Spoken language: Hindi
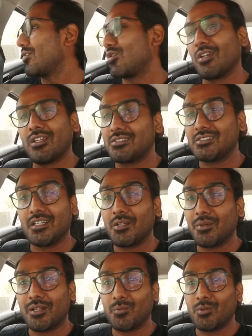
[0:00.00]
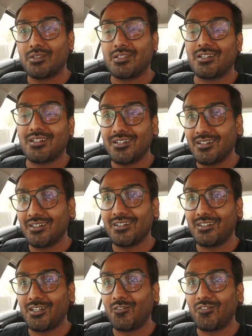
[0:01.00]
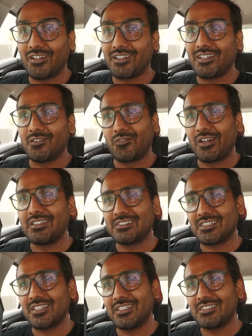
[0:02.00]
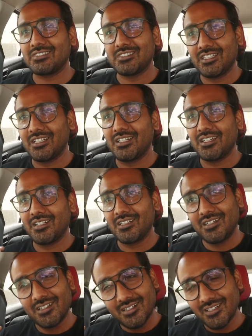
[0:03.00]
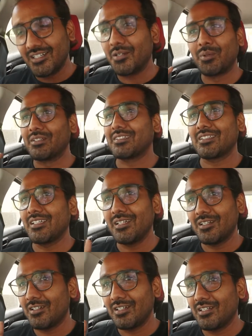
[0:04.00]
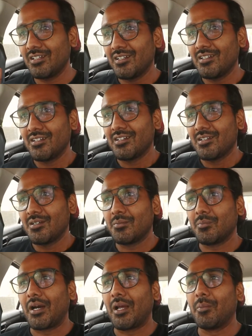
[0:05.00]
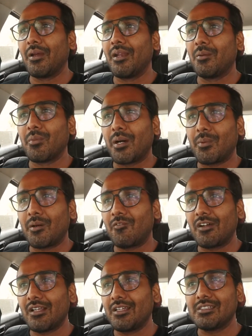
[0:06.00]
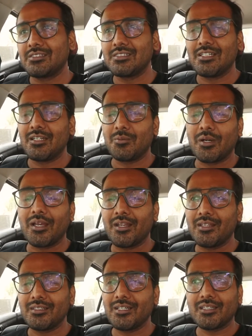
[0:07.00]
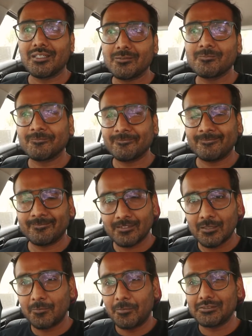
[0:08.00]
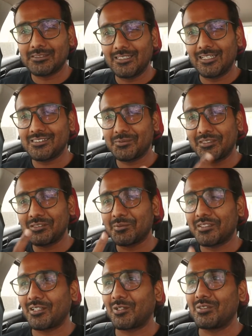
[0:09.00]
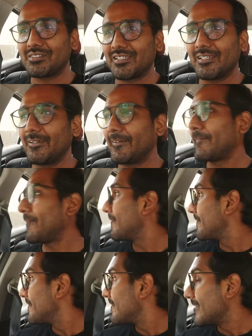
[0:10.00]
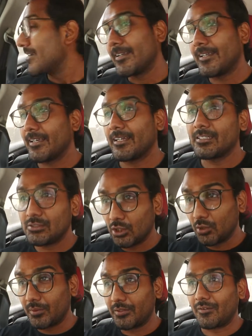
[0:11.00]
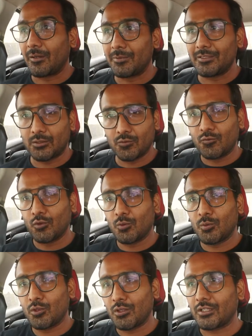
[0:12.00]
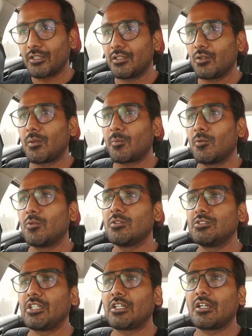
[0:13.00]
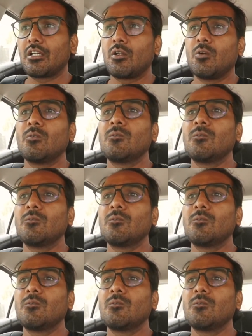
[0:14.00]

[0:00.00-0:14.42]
ये रिश्ते निभाने बहुत टफ रहते हैं फ्रेंड्स के रिश्ते निभा सकते भाई बहन माँ बाप वाले रिश्ते निभाए नहीं जाते पर्सनल एक्सपीरियंस बता रहा हूँ इसके लिए ठीक है चलो मैं वहाँ पे जाता हूँ फ़ोटो वोटो रख देता हूँ आपको चेक कर लो